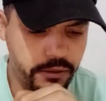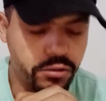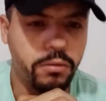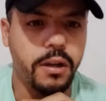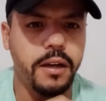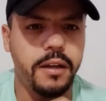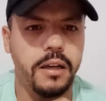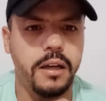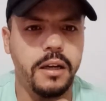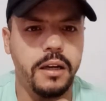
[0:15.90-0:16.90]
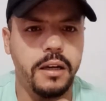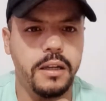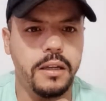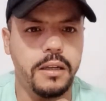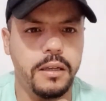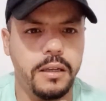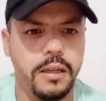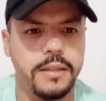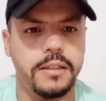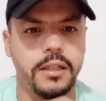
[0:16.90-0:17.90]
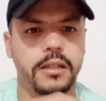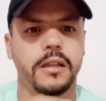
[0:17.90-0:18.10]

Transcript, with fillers: شكرا على الأسئلة